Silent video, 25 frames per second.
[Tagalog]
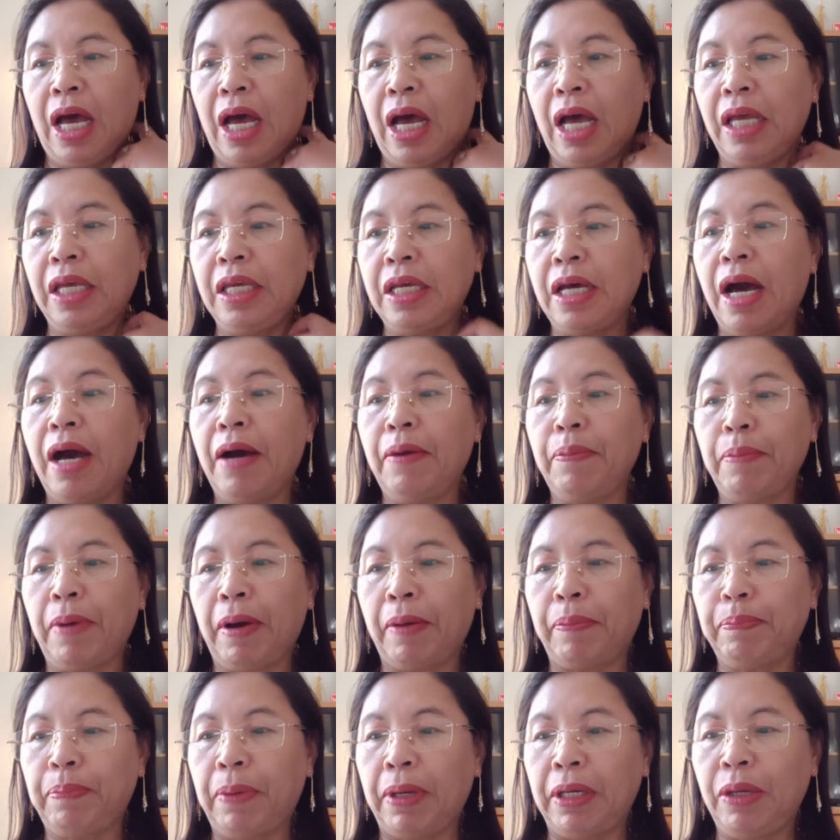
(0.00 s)
ay ang
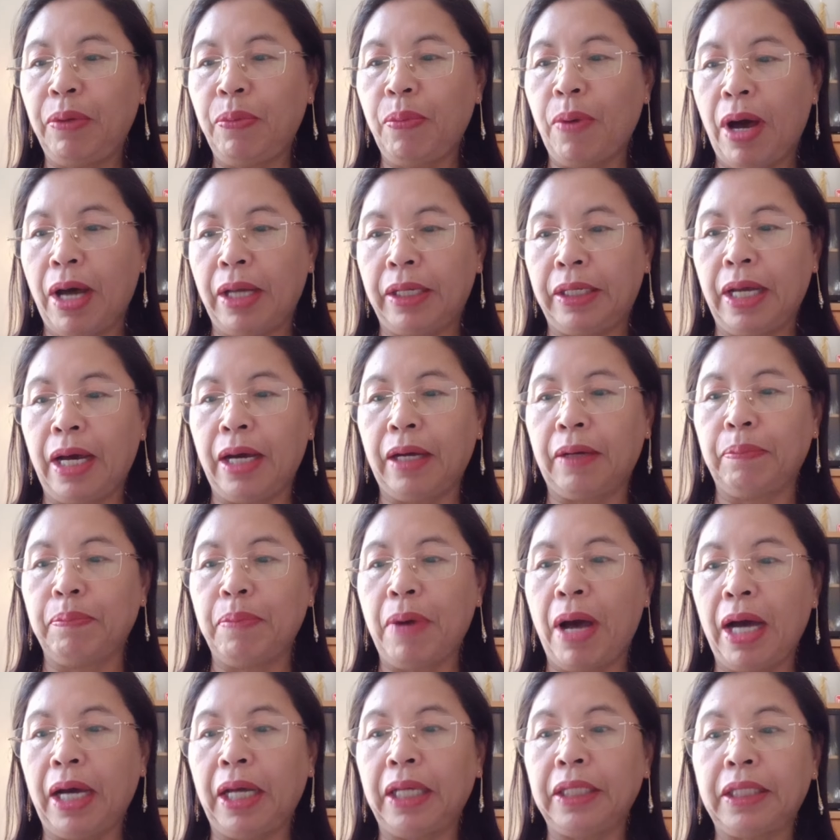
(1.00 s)
magpaliwanag
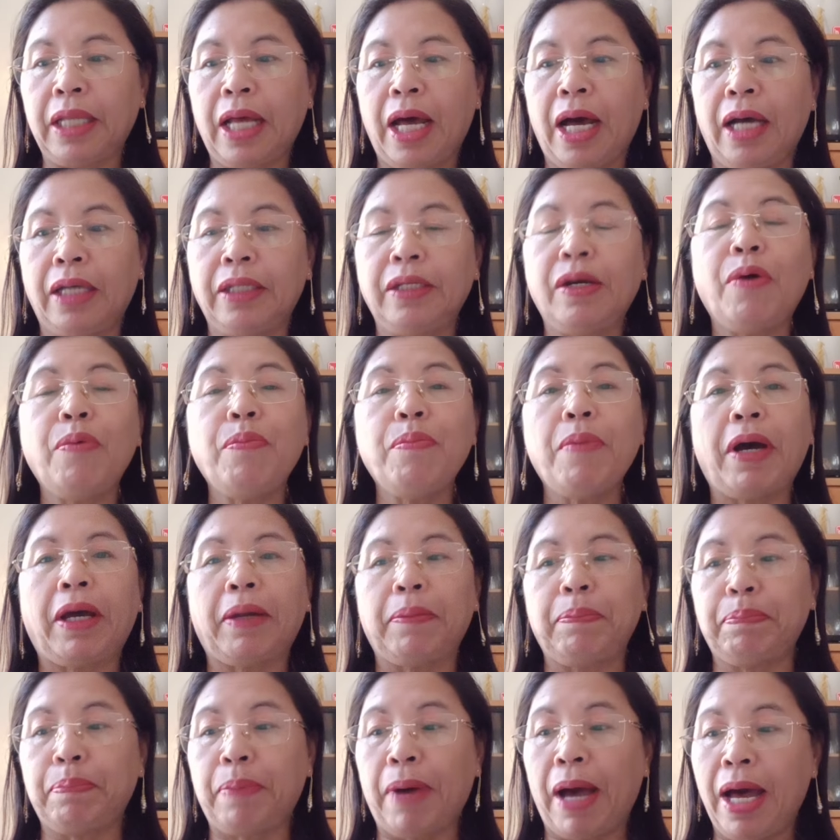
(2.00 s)
bakit ayaw
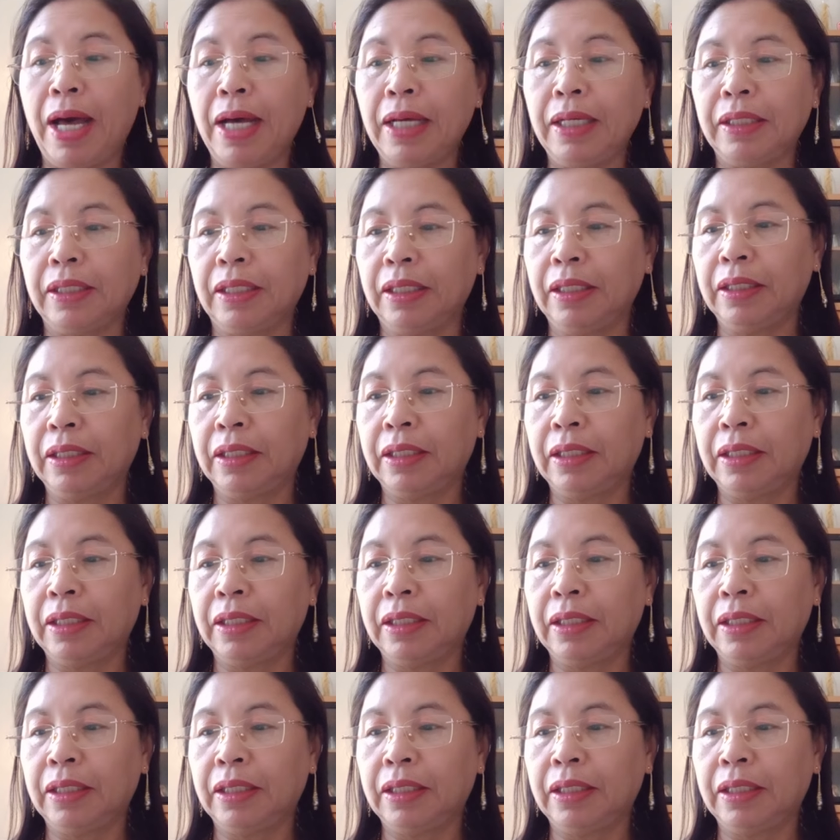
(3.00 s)
makipag